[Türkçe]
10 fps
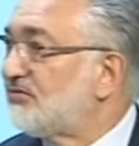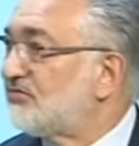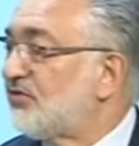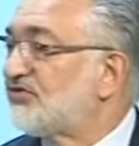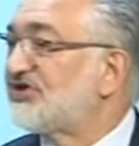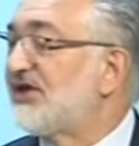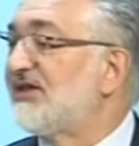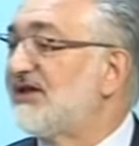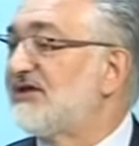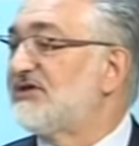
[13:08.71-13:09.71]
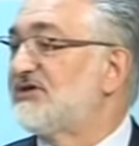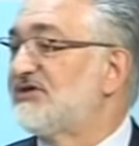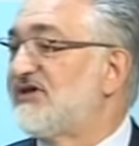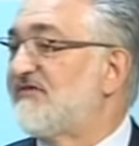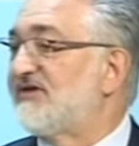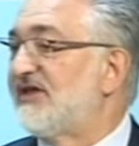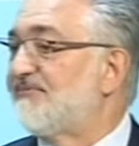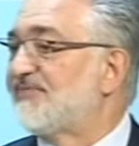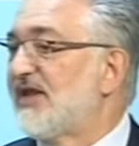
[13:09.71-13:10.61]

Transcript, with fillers: doğru şeylere sevk edelim.